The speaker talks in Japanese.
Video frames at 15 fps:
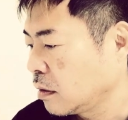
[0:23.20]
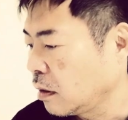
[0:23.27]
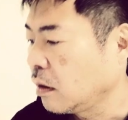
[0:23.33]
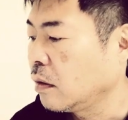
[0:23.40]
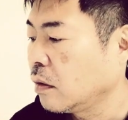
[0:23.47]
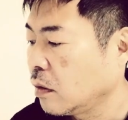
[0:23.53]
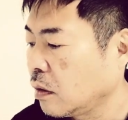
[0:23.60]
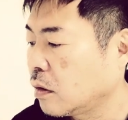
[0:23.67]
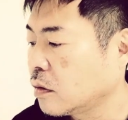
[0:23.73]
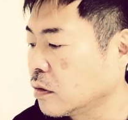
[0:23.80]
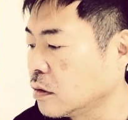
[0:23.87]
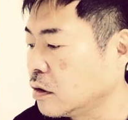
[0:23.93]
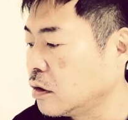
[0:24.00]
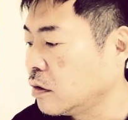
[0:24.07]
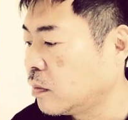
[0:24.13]
えー、
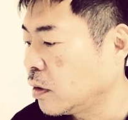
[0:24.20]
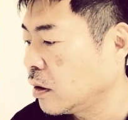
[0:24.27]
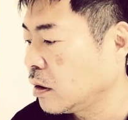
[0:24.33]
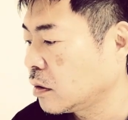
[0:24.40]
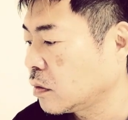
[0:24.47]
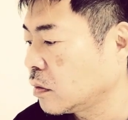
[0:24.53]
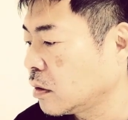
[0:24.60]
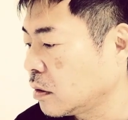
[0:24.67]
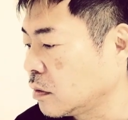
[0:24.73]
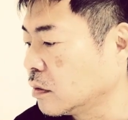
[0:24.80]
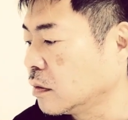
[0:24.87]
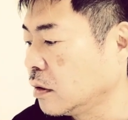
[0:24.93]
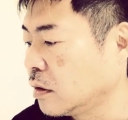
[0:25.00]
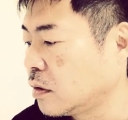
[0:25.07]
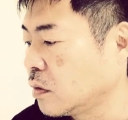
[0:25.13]
約2倍となる
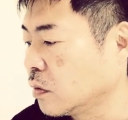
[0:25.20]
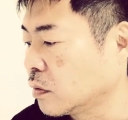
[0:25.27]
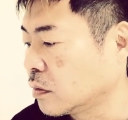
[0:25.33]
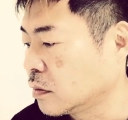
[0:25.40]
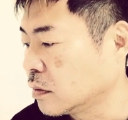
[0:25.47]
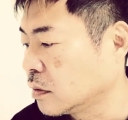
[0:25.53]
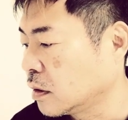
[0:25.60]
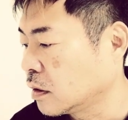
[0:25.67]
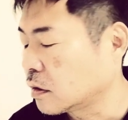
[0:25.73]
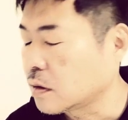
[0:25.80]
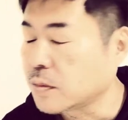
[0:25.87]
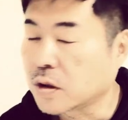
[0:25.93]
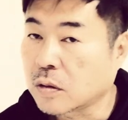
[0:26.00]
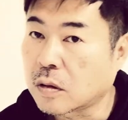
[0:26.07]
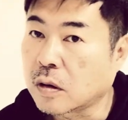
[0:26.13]
1億
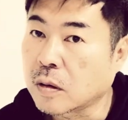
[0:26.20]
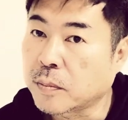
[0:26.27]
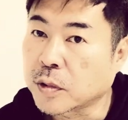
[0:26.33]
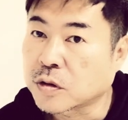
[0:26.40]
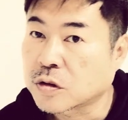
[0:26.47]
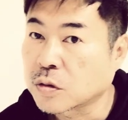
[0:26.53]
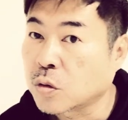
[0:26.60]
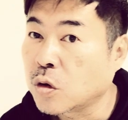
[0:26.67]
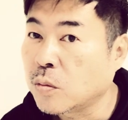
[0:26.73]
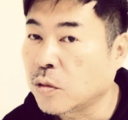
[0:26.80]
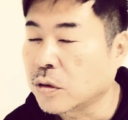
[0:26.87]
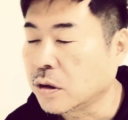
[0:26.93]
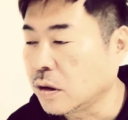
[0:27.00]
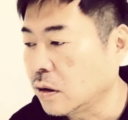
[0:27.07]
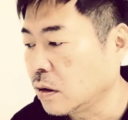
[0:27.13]
8000万。だからやっぱ巣ご
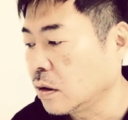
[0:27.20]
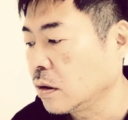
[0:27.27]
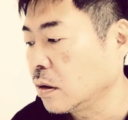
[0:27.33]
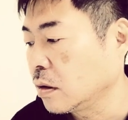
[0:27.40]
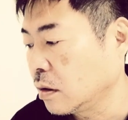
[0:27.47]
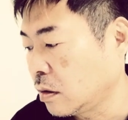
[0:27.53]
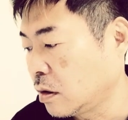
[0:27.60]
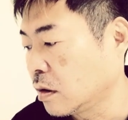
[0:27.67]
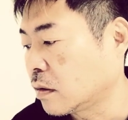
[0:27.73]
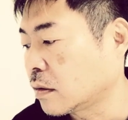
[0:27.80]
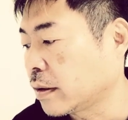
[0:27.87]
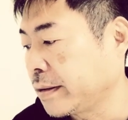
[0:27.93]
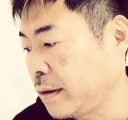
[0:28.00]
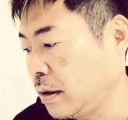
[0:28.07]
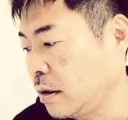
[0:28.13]
もりで
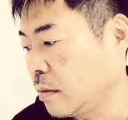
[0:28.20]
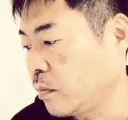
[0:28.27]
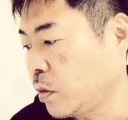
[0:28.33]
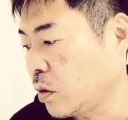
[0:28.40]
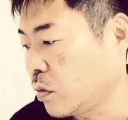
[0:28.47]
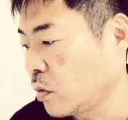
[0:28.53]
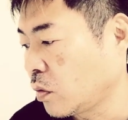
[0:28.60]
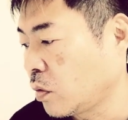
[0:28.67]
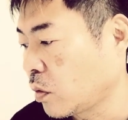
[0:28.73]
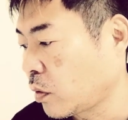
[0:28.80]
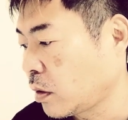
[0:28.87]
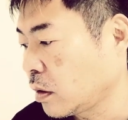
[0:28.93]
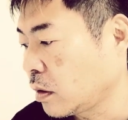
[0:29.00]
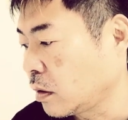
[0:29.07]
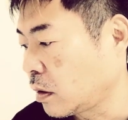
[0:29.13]
すかね。やっぱりこの
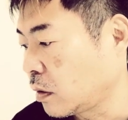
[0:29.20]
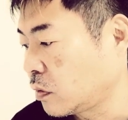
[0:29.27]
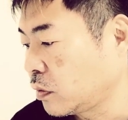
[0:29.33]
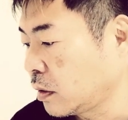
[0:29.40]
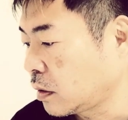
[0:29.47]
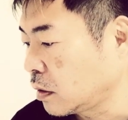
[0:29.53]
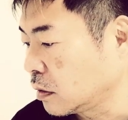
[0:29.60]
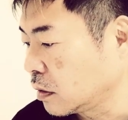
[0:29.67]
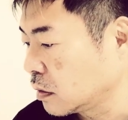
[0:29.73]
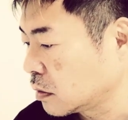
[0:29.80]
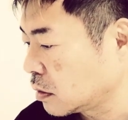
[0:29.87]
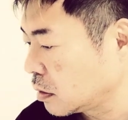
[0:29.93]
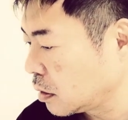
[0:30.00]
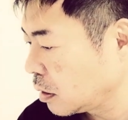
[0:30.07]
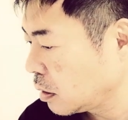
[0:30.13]
コロナ禍で増えたんで
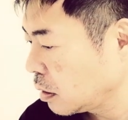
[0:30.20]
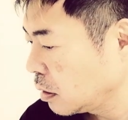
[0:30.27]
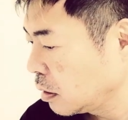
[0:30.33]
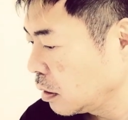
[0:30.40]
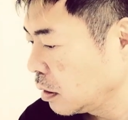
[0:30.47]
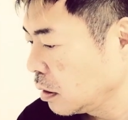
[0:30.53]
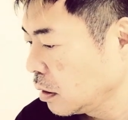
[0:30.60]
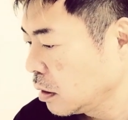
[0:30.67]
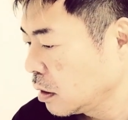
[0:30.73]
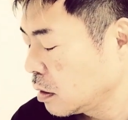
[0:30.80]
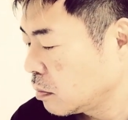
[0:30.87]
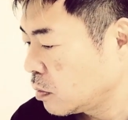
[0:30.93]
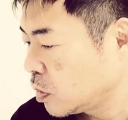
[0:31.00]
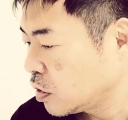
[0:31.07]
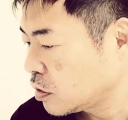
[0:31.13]
すかね。
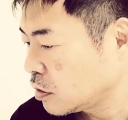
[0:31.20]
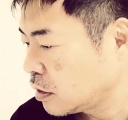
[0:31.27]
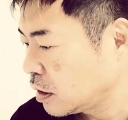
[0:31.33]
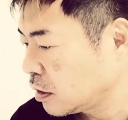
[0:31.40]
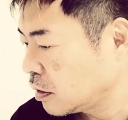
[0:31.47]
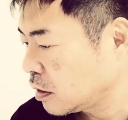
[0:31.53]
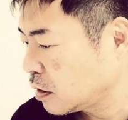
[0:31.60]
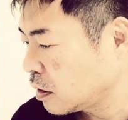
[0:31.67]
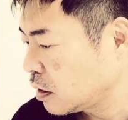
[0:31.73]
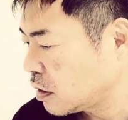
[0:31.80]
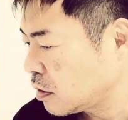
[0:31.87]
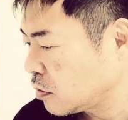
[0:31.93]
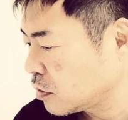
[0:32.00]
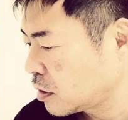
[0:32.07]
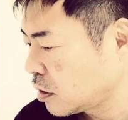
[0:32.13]
毎週レギュラーで配
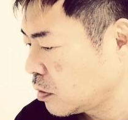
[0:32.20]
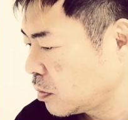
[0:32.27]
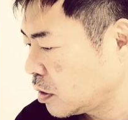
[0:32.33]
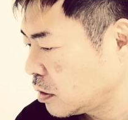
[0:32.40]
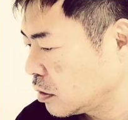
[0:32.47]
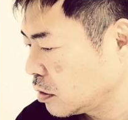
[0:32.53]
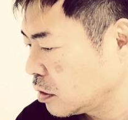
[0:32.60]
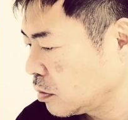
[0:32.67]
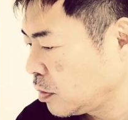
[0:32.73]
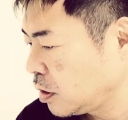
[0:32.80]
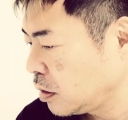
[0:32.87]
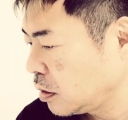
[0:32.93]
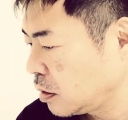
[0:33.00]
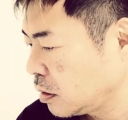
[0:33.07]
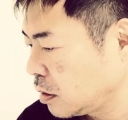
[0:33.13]
信をしている番
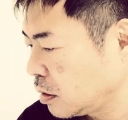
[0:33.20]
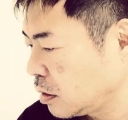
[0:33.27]
組